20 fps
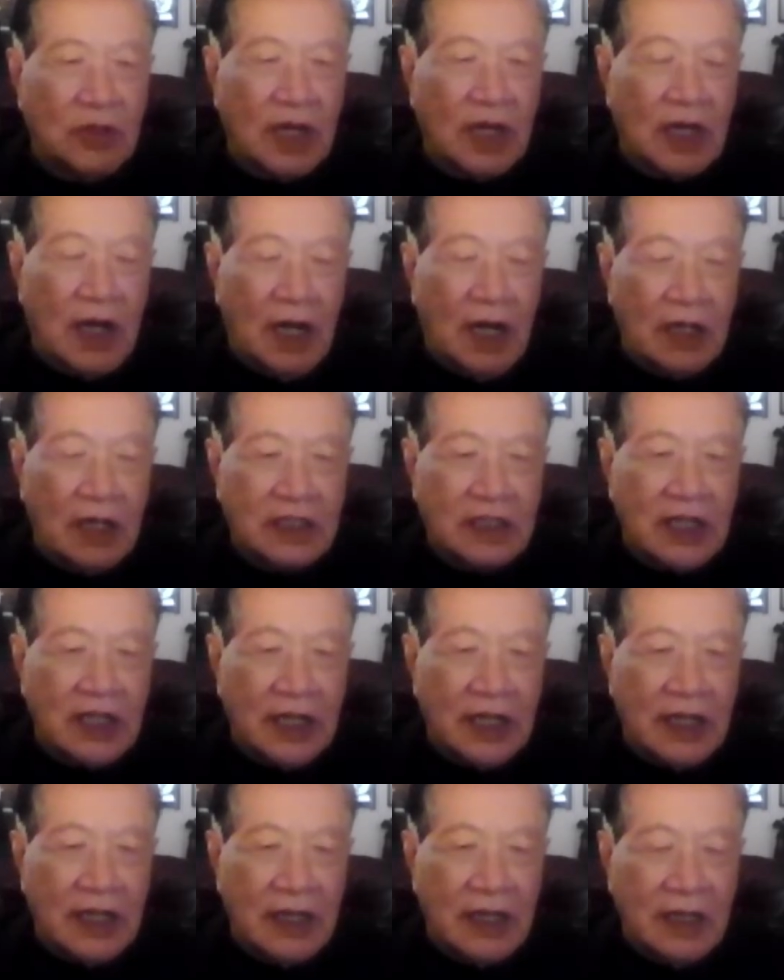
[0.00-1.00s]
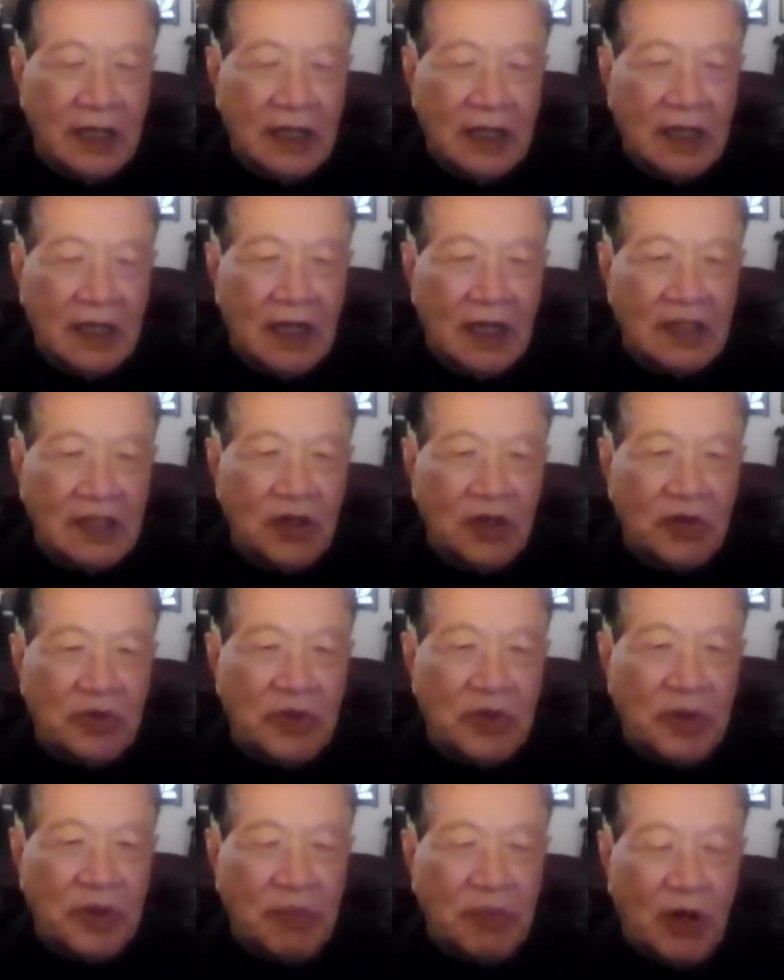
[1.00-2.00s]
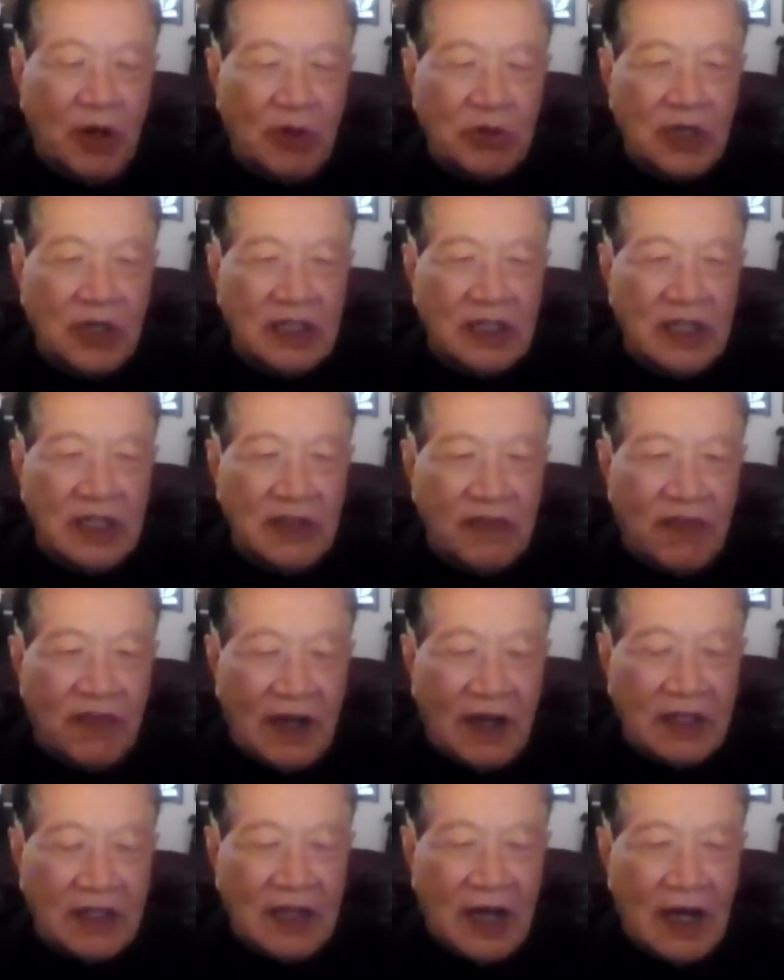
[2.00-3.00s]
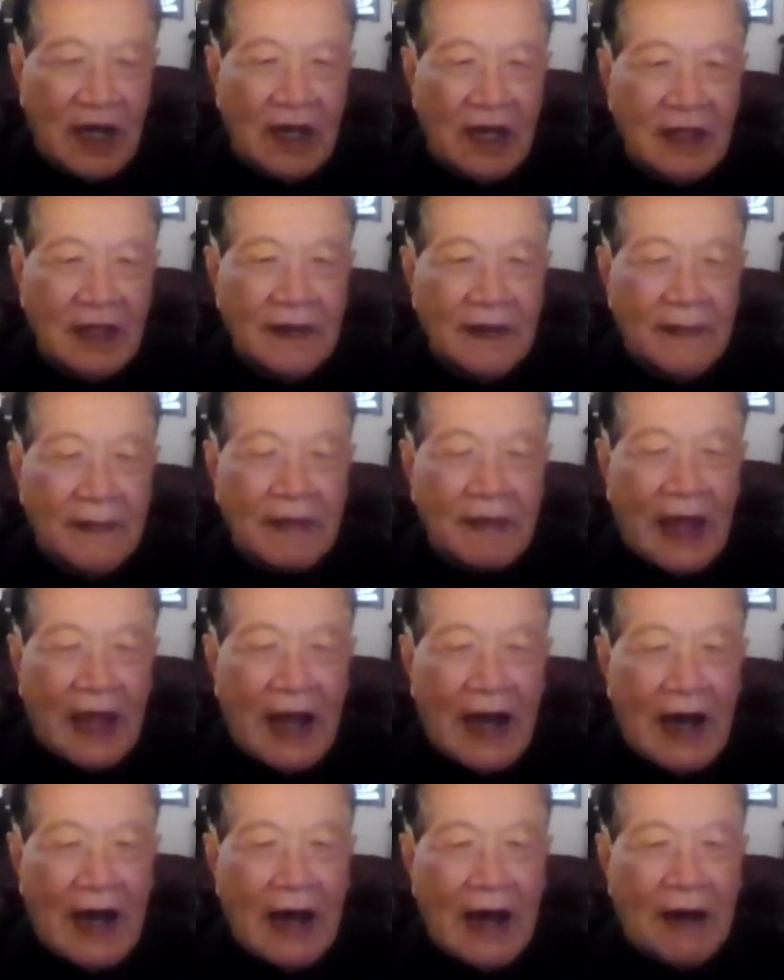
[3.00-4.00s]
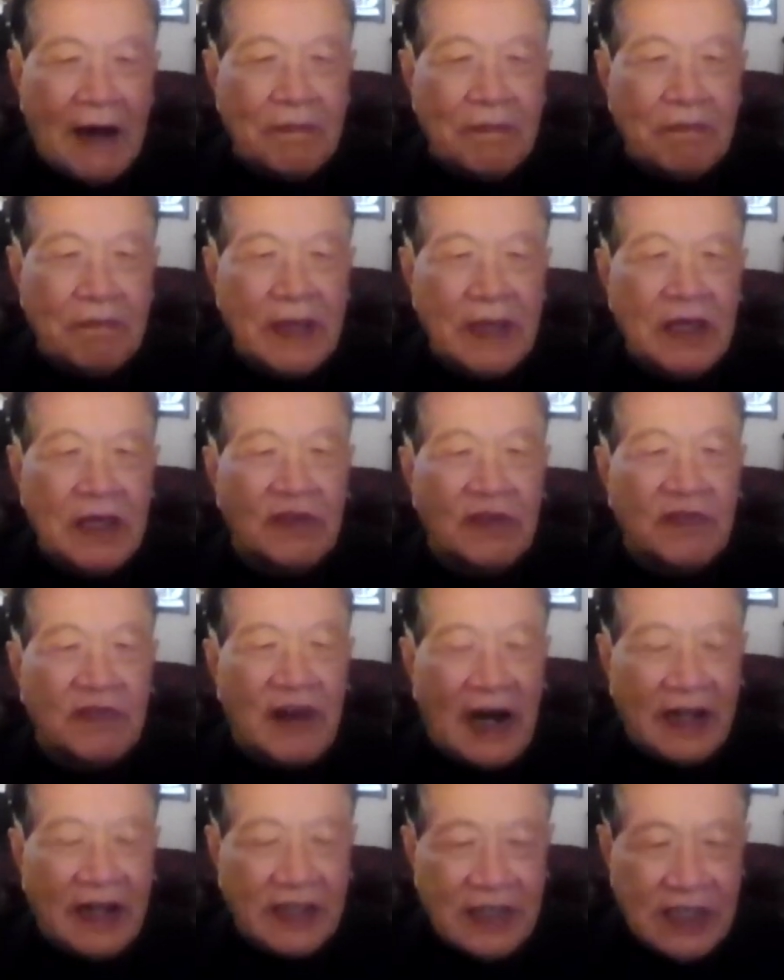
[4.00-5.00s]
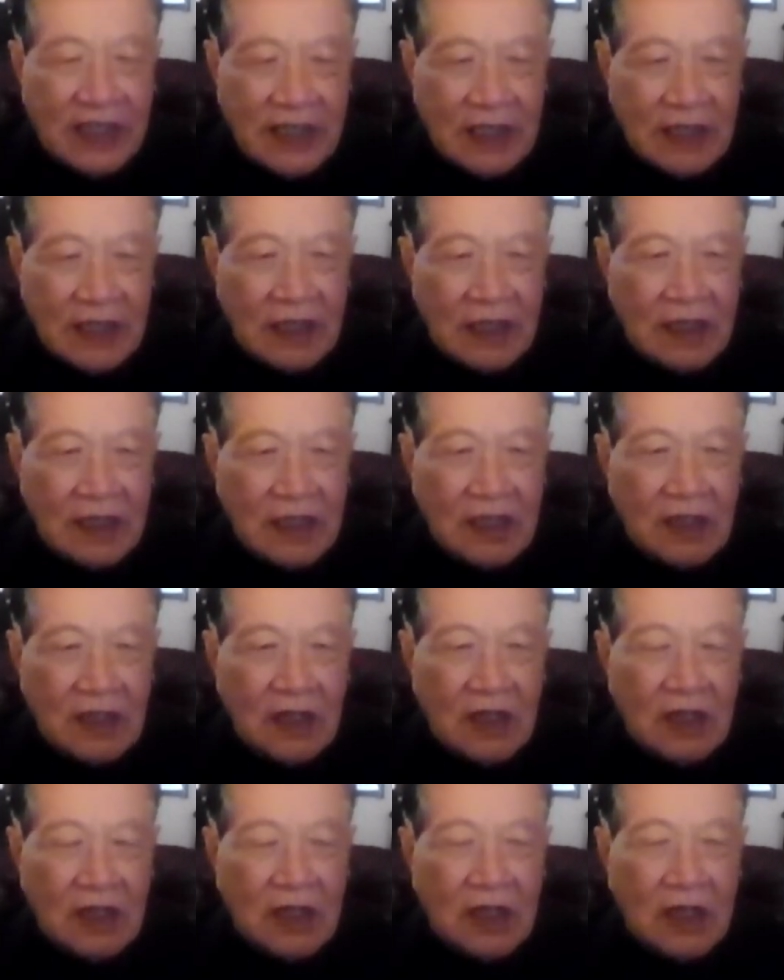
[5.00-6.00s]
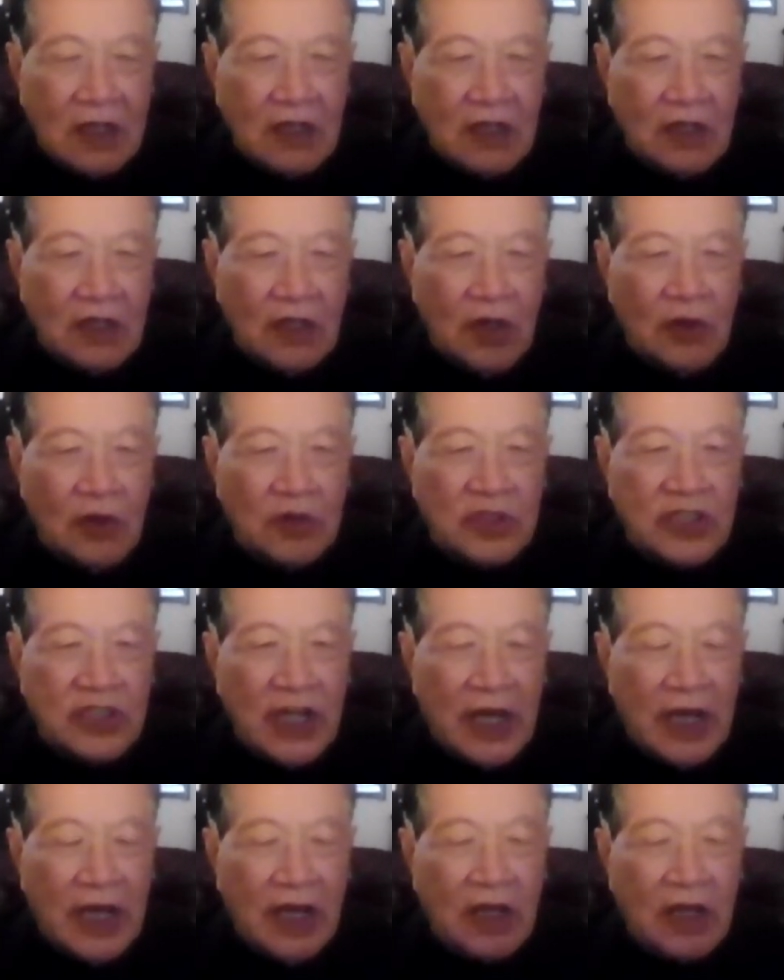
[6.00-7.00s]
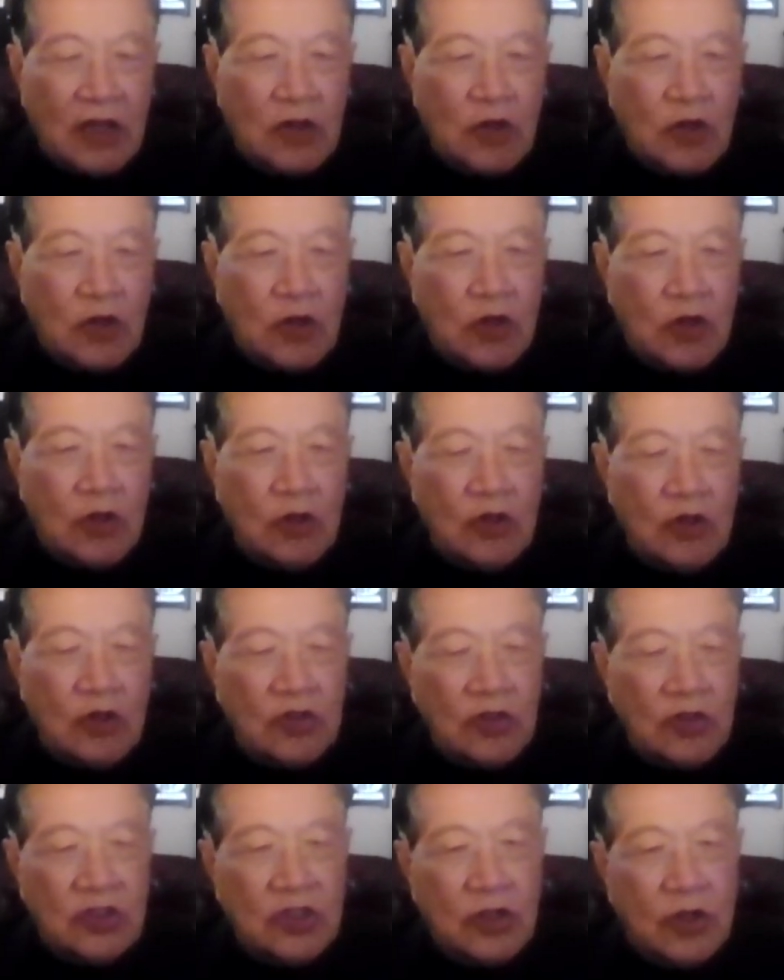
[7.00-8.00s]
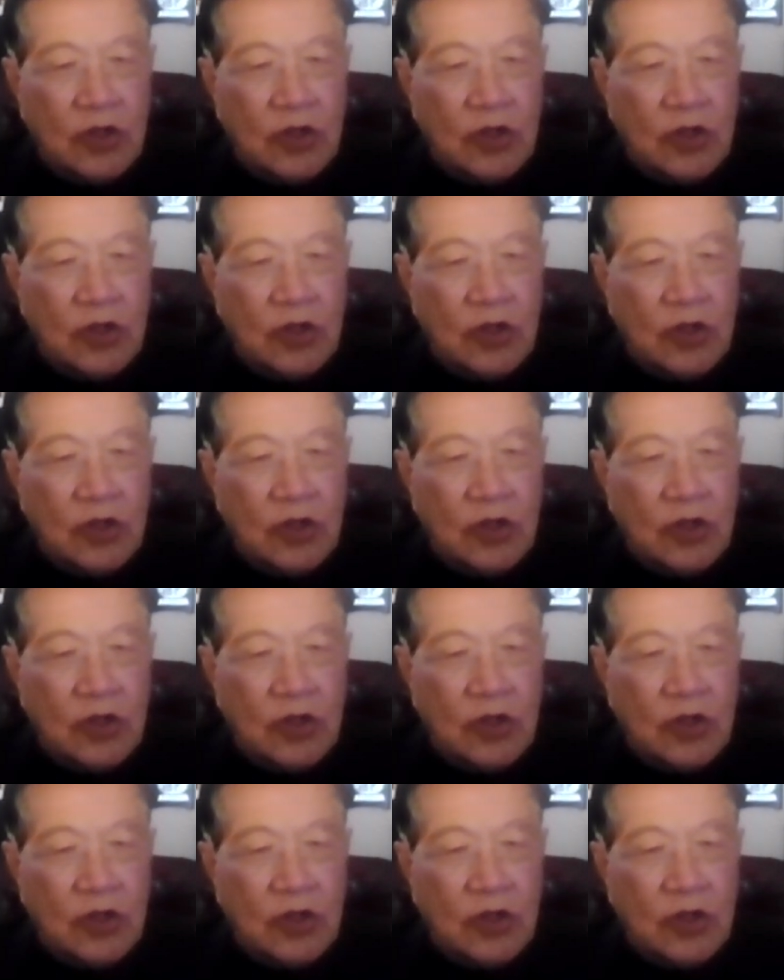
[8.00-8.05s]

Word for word: 多的 county， 很多 remote 的地方呢，它没有法医，有一些。就